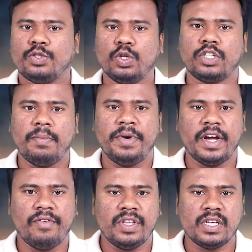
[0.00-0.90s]
సోషల్
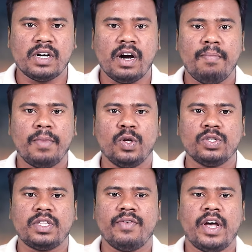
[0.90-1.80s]
మీడియా వేదికగా
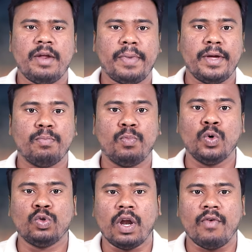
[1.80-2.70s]
మనోజ్ తివారీపై
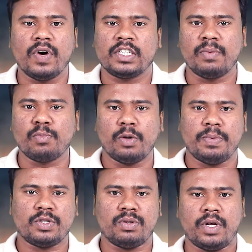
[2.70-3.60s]
బూతుల వర్షం
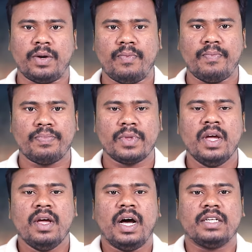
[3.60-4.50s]
కురిపిస్తున్నారు
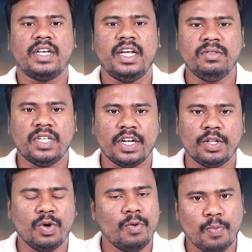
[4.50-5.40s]
అసలేం
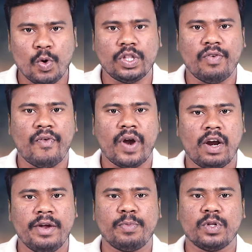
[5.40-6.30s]
జరిగిందో పూర్తి
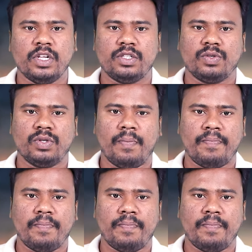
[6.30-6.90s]
వివరాలను ఇప్పుడు తెలుసుకుందాం